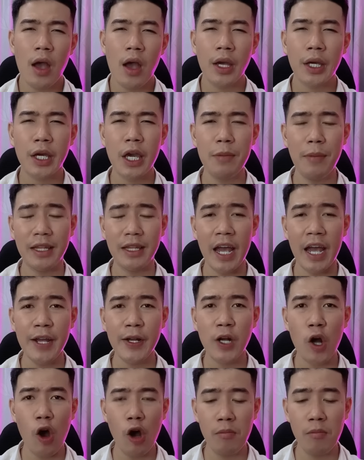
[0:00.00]
khi mà thấy
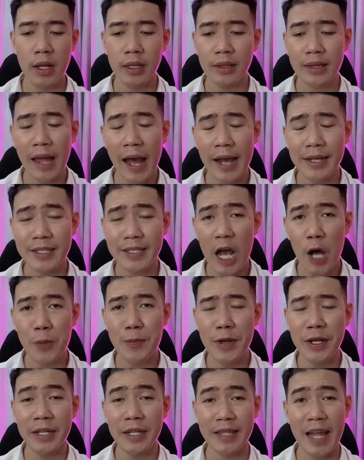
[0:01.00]
con mình tại sao
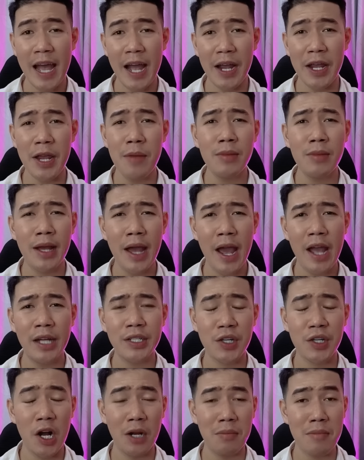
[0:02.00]
bị người ta yếm ghê
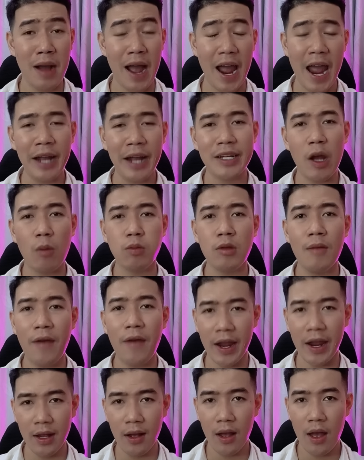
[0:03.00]
rợn mà ác độc như
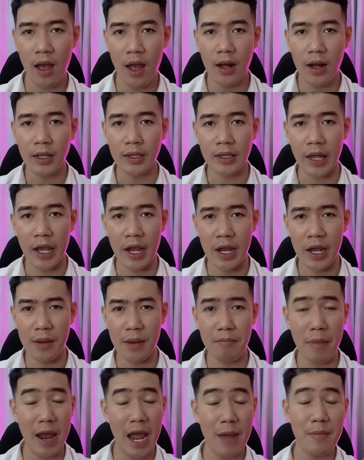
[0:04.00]
vậy thì
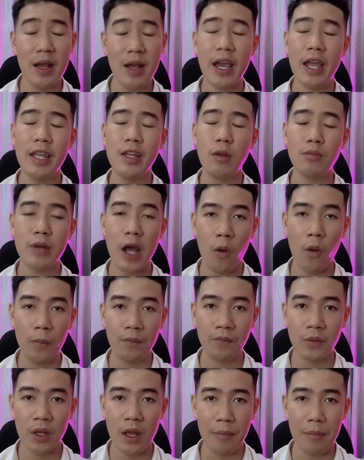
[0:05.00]
mẹ mới nghĩ trong đầu
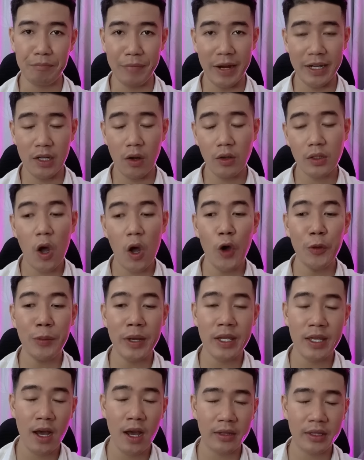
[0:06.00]
Mẹ nói thôi
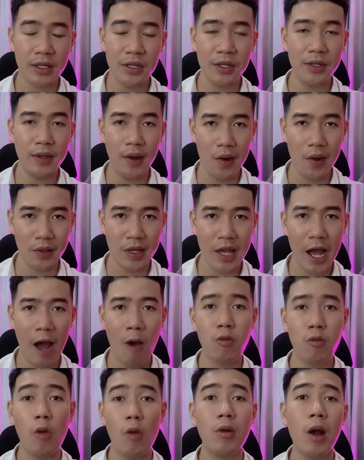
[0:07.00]
bây giờ thương lượng với
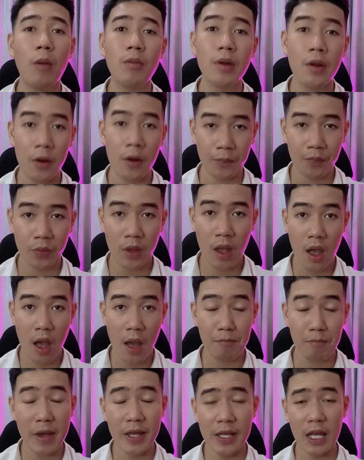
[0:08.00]
ổng cũng không được
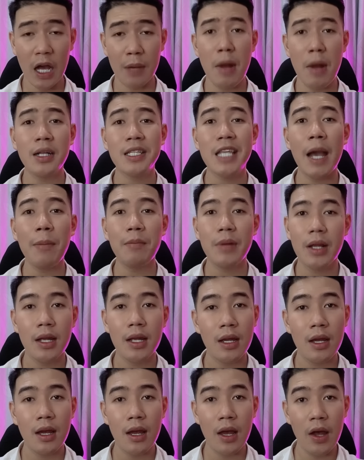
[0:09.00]
Bây giờ bất chấp đi
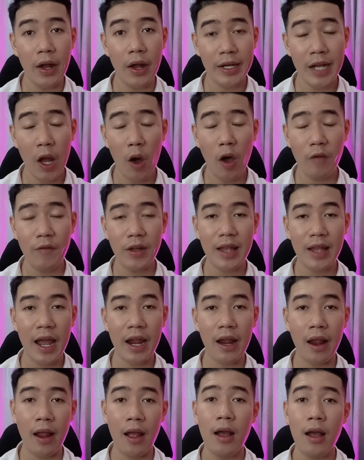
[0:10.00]
Nói với
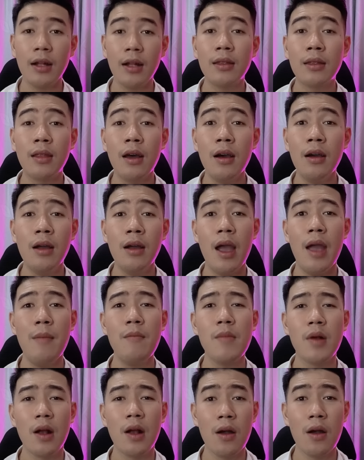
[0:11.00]
thầy Thư ếm
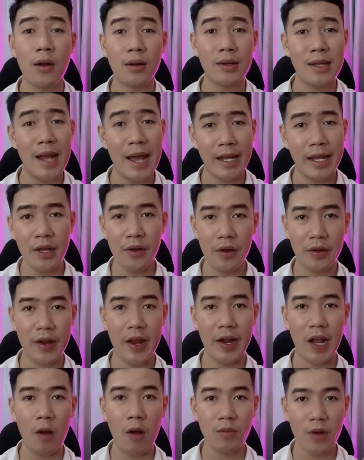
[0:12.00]
ngược lại cái người
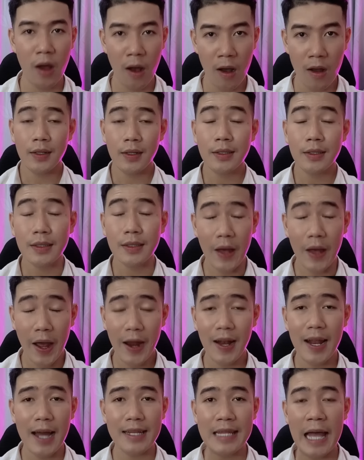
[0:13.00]
đàn ông đó Thế
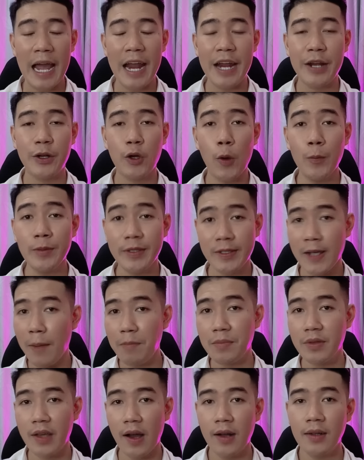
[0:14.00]
là thầy cũng
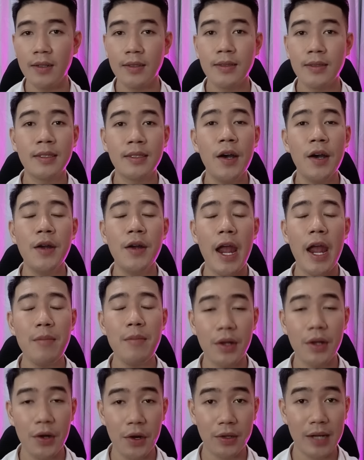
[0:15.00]
chấp nhận Thư ếm
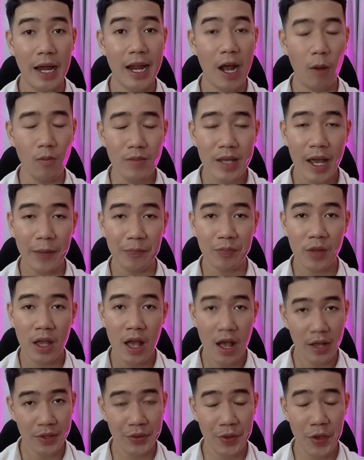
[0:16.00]
ngược lại ổng nha
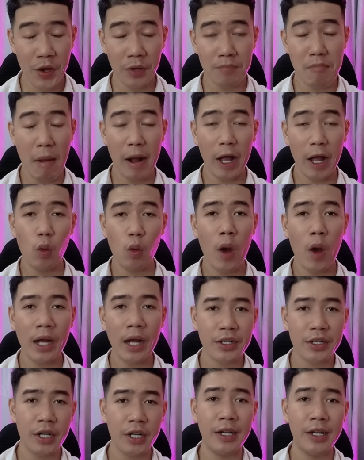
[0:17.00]
nhưng mà cái quá
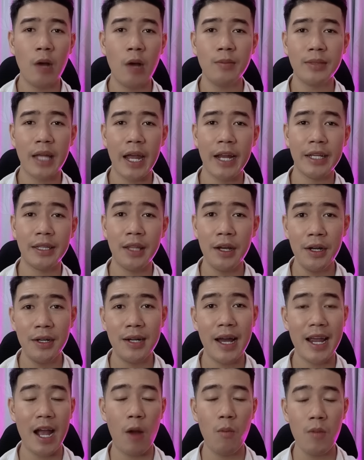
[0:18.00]
trình ông thầy thư
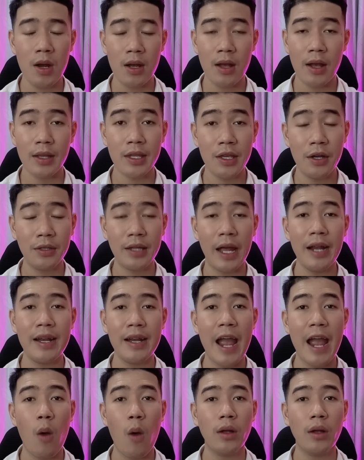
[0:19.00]
lời ổng á, như thế
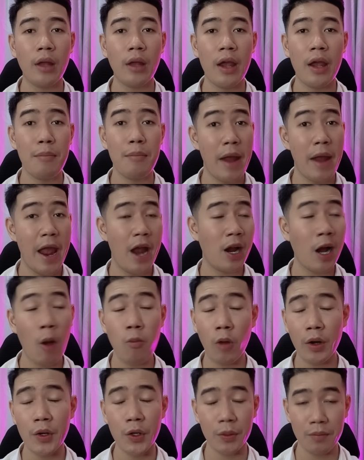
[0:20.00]
nào á, thì mẹ không
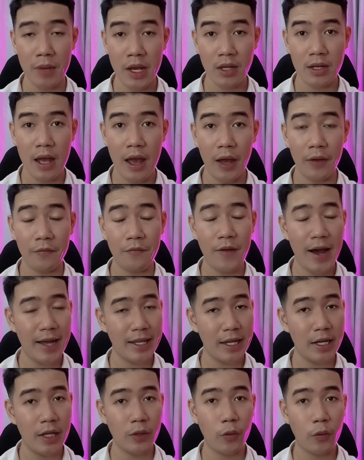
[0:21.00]
có được biết và
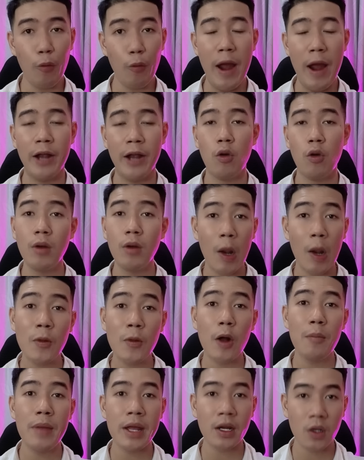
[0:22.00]
gia đình của bạn cũng không
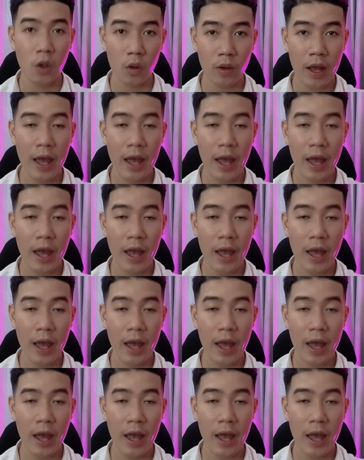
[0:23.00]
có biết luôn.